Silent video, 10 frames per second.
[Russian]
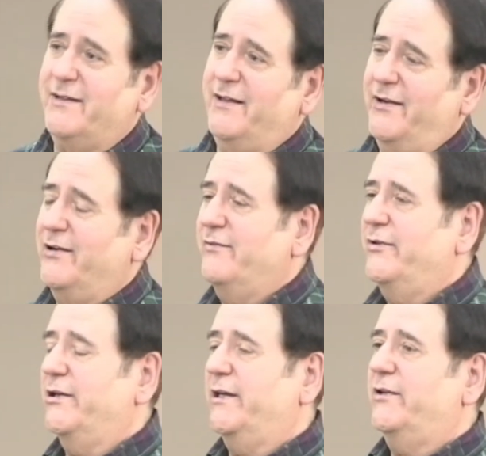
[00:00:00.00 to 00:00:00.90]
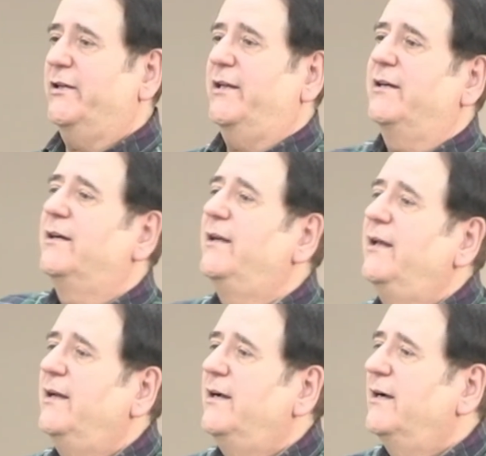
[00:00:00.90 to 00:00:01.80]
говорит, что это ужасно, а
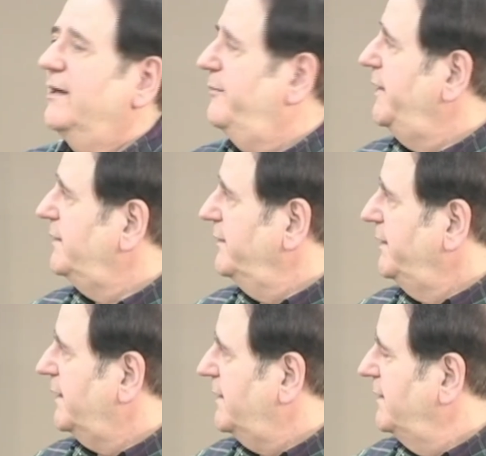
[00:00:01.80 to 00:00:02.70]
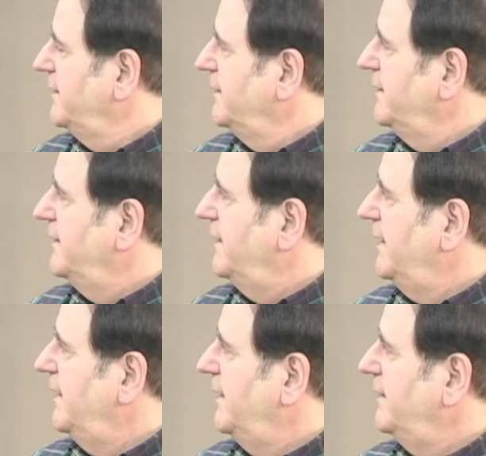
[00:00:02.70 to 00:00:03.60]
кто-то говорит, что это очень хорошо.